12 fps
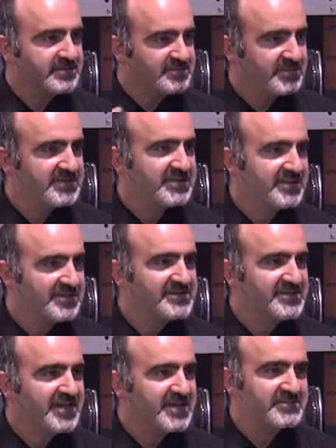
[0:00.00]
bedene
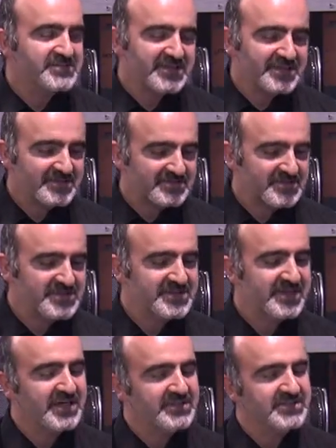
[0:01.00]
sahipsek biz
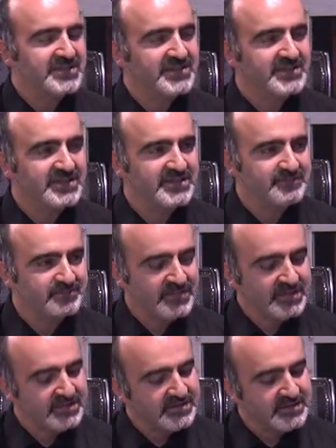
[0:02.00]
de aynı şekilde
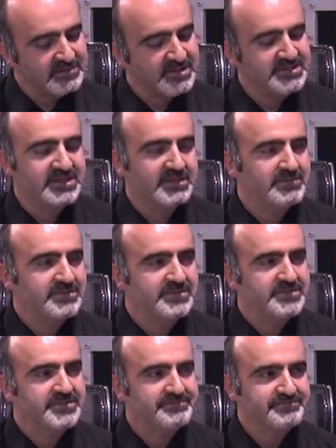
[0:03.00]
e, başarabiliriz.